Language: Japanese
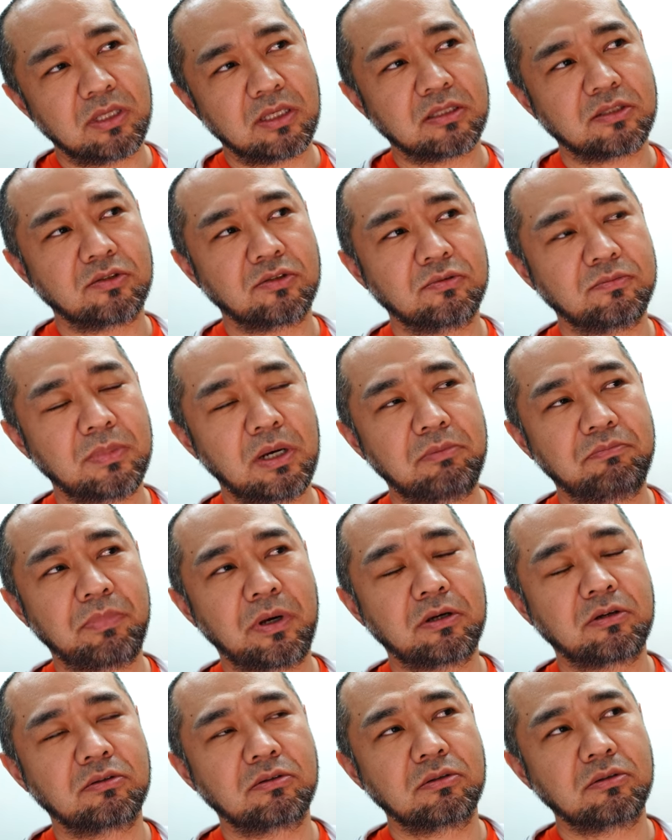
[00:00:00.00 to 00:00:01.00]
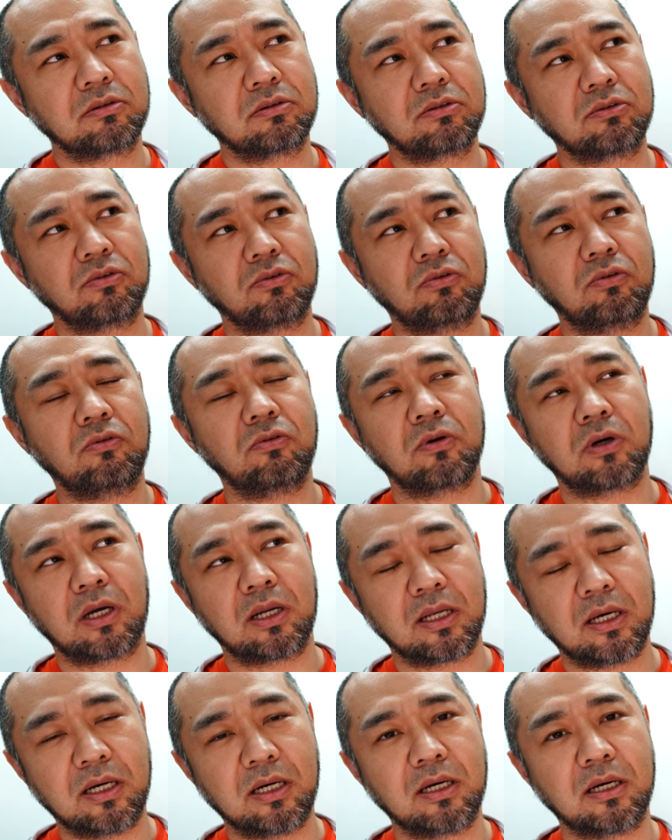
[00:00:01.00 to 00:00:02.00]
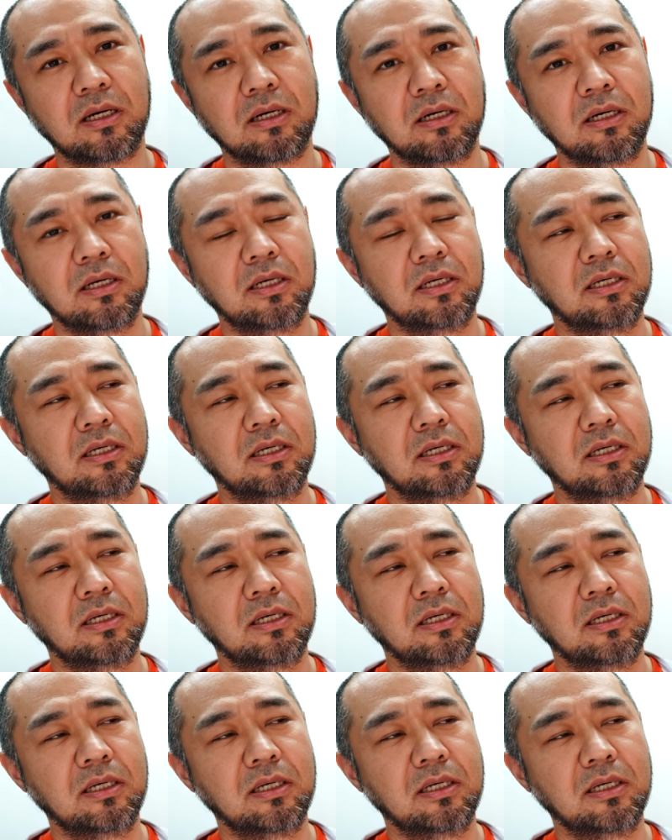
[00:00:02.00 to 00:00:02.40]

ねその万博の方から